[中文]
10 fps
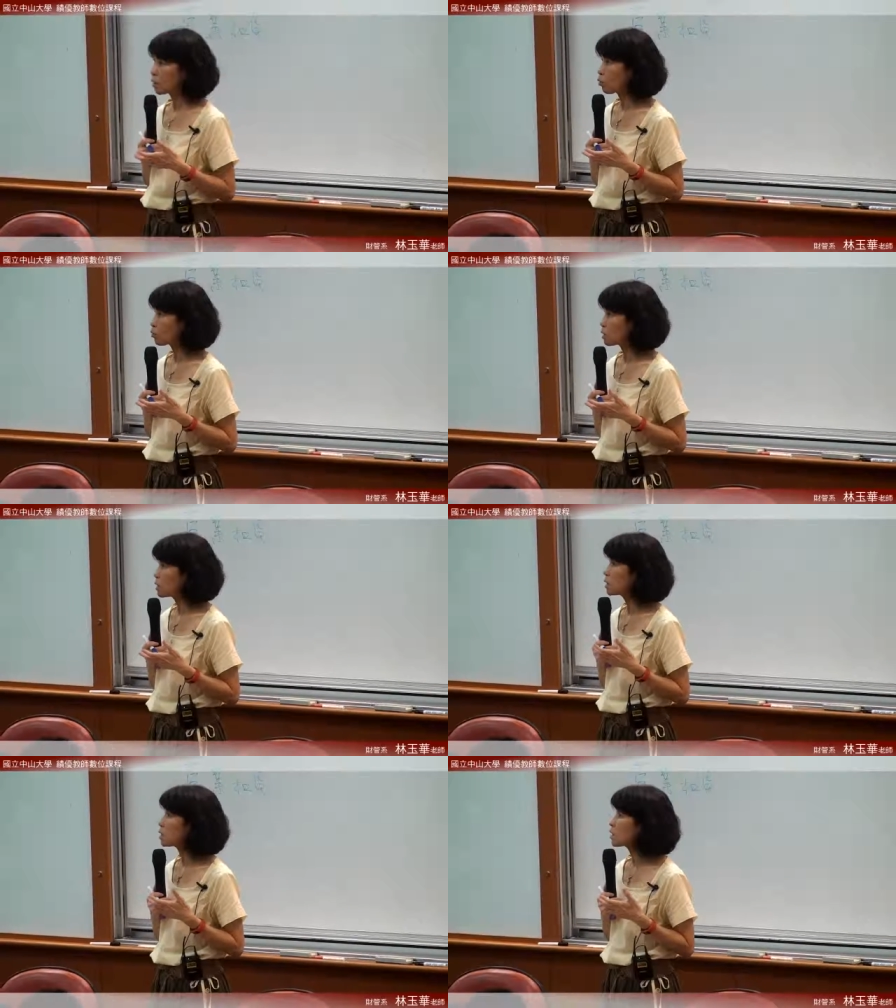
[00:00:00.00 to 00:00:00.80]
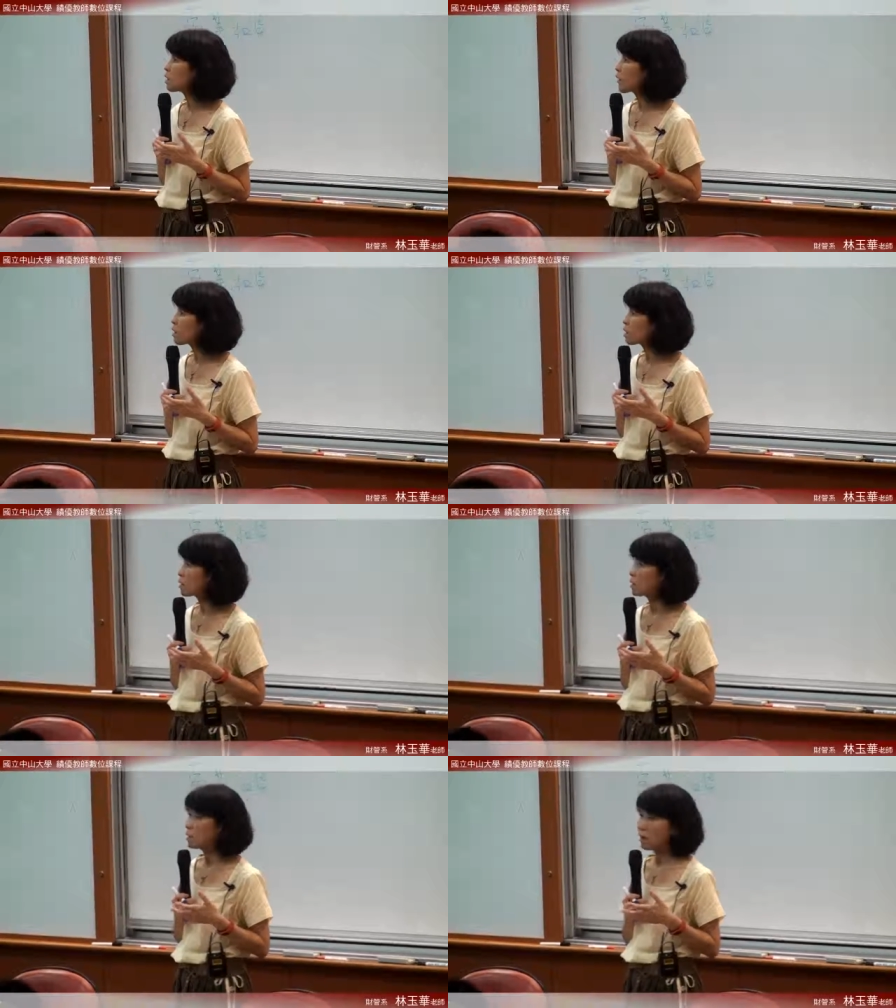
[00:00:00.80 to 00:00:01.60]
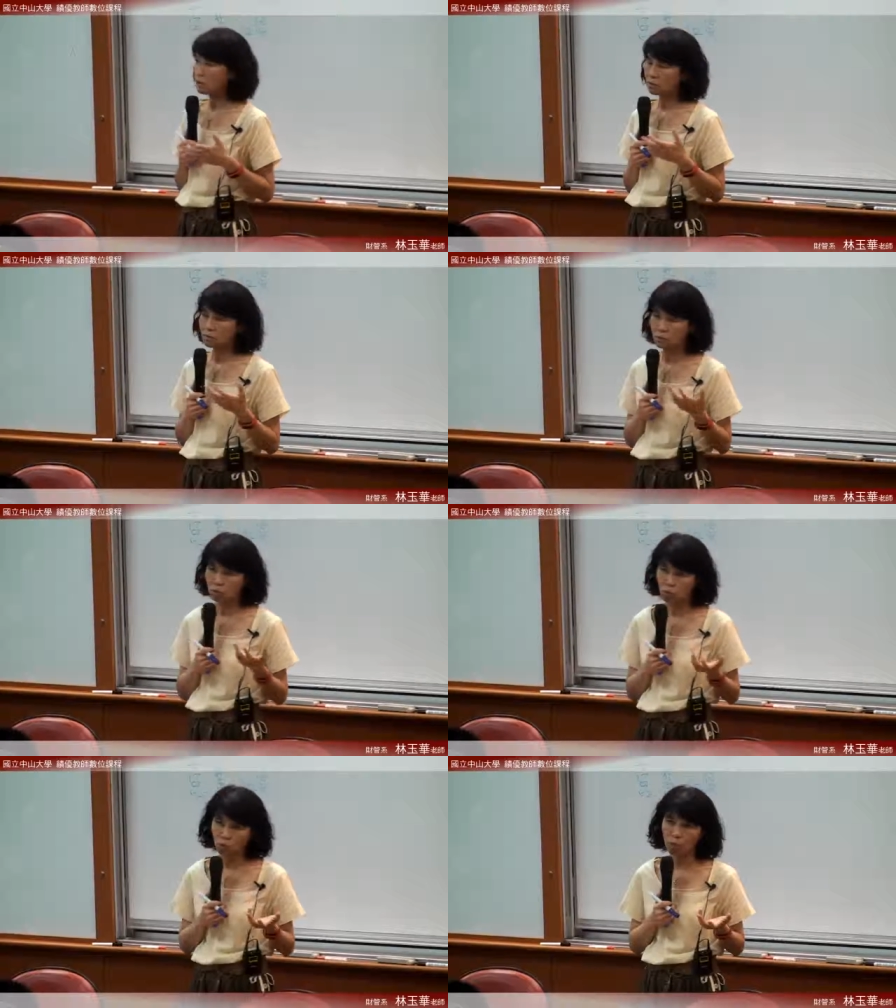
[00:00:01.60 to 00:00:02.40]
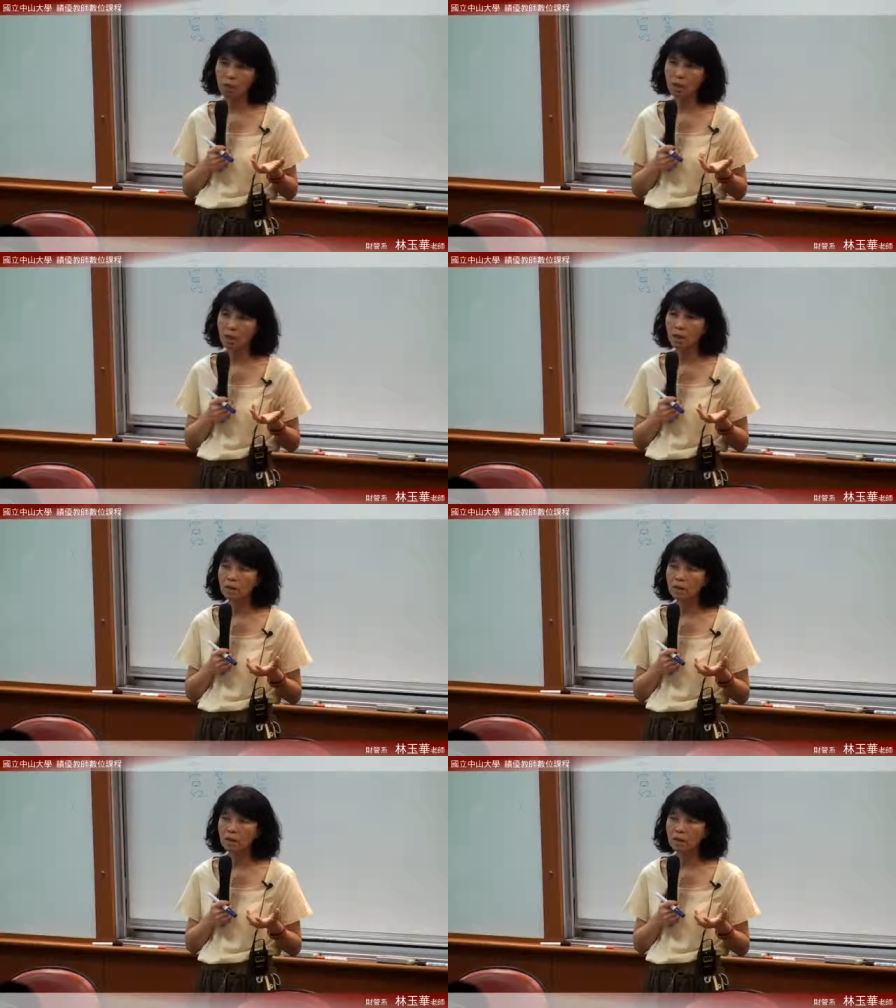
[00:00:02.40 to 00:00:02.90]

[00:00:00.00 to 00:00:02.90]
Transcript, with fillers: 好，一下降一半啦。好，这个是优惠，